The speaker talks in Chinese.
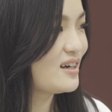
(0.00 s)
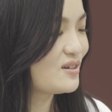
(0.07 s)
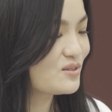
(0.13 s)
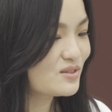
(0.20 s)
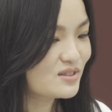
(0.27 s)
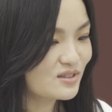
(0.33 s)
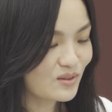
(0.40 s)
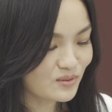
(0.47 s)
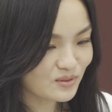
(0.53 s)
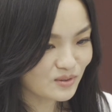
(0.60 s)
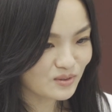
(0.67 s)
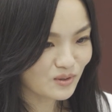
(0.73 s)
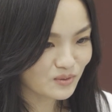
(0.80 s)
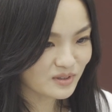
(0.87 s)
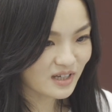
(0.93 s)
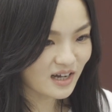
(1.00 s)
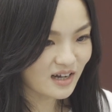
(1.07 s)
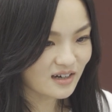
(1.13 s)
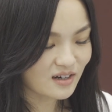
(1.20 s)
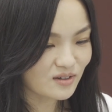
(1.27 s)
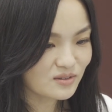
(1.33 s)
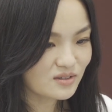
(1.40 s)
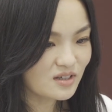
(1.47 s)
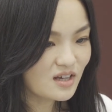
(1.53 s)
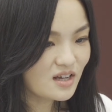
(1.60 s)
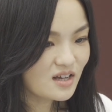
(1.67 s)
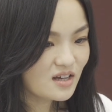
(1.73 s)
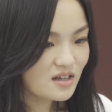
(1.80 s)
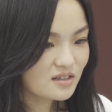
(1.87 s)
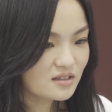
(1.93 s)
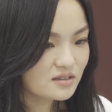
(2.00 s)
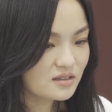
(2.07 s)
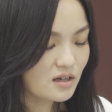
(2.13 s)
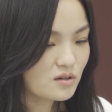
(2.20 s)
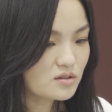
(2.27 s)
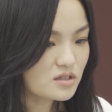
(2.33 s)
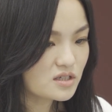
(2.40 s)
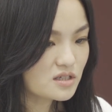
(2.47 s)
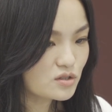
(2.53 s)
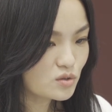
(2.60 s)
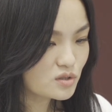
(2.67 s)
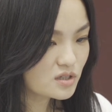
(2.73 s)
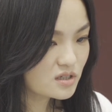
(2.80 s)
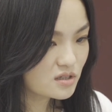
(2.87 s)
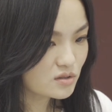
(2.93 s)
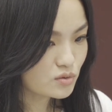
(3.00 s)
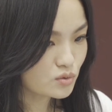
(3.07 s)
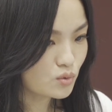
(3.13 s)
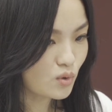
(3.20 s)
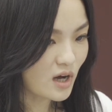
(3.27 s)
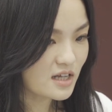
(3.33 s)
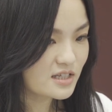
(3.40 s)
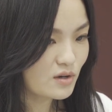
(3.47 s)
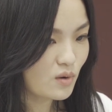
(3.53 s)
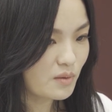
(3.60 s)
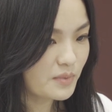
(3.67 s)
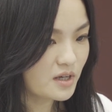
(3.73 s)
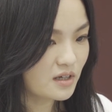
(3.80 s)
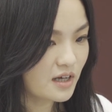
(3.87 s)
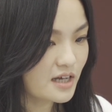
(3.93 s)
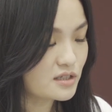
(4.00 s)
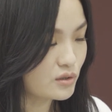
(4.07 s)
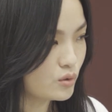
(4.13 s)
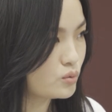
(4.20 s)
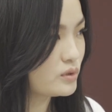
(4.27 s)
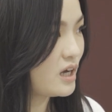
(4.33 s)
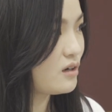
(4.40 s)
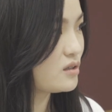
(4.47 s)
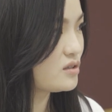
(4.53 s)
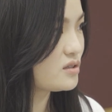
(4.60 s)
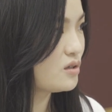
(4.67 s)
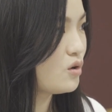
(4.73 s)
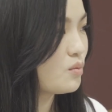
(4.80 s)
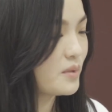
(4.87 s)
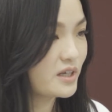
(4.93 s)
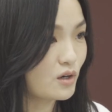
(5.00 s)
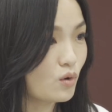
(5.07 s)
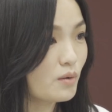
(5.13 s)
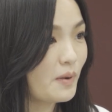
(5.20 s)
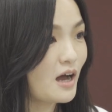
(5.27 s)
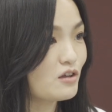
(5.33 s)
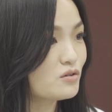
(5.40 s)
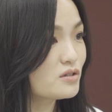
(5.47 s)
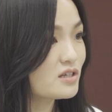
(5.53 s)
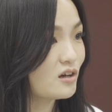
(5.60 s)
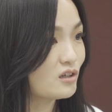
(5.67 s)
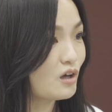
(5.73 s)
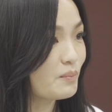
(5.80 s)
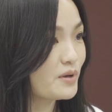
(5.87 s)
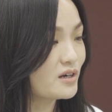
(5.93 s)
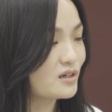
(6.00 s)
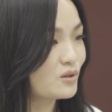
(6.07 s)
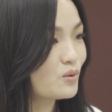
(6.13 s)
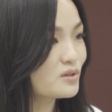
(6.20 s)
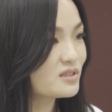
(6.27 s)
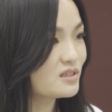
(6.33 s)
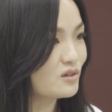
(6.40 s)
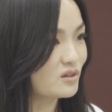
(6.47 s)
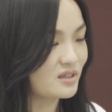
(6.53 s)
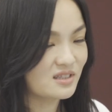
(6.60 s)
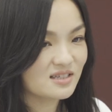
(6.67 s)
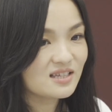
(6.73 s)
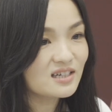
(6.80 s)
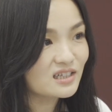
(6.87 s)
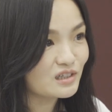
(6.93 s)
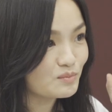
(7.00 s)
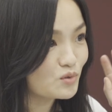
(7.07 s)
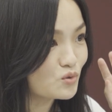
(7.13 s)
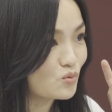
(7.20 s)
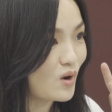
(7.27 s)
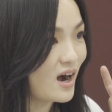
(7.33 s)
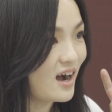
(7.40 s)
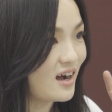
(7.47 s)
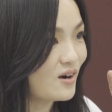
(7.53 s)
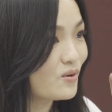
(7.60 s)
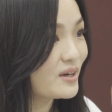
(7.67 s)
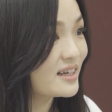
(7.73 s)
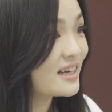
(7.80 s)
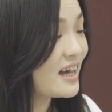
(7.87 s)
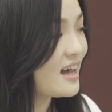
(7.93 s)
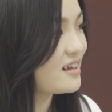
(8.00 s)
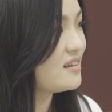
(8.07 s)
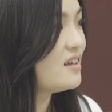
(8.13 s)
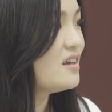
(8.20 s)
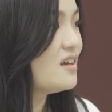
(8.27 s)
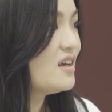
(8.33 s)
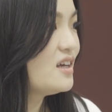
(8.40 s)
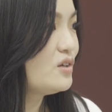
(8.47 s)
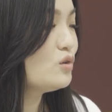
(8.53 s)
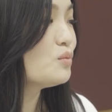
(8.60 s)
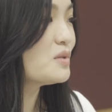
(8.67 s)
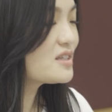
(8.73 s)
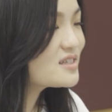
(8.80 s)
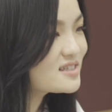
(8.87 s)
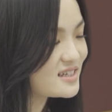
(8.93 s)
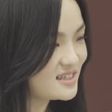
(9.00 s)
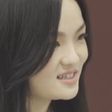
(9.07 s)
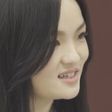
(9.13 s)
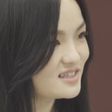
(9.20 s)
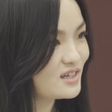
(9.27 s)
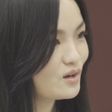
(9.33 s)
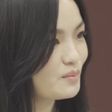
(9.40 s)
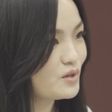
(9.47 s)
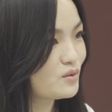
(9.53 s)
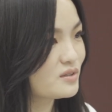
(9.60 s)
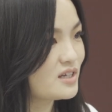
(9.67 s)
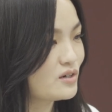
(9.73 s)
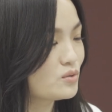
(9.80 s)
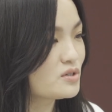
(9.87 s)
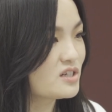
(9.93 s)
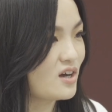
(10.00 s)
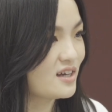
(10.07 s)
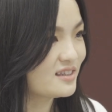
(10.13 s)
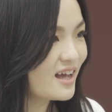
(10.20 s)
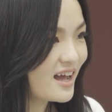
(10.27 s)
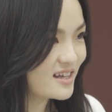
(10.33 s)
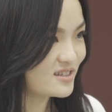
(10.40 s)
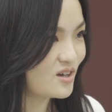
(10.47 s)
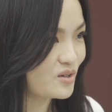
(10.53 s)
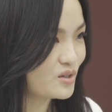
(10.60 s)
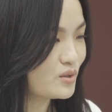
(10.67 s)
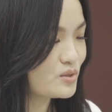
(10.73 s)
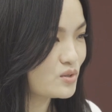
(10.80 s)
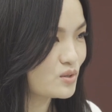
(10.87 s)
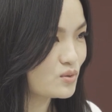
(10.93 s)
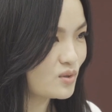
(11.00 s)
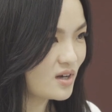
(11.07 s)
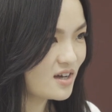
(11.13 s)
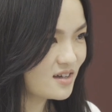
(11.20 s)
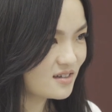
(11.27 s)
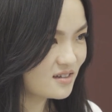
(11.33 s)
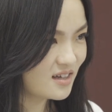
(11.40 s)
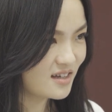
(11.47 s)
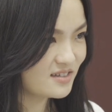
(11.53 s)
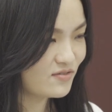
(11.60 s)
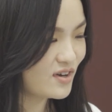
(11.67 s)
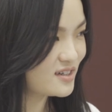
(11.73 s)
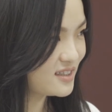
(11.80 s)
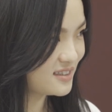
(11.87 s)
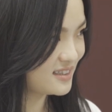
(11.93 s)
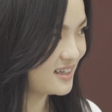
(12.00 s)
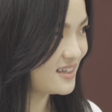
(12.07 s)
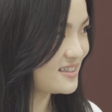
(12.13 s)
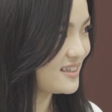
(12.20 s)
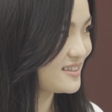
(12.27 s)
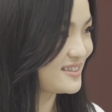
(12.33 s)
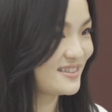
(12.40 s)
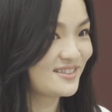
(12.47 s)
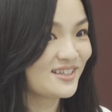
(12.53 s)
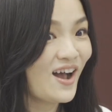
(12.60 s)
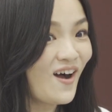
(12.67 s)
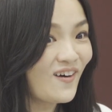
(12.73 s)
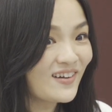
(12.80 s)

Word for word: 然后就是弄弄弄他，然后，然后其实就是如果他在外面开始哭闹的时候，我们也会怕就是吵到别人，或是有人侧目啊，会看，因为我们自己以前在外面用餐，如果小孩太吵，也会觉得说啊，还是放任他这样子吵。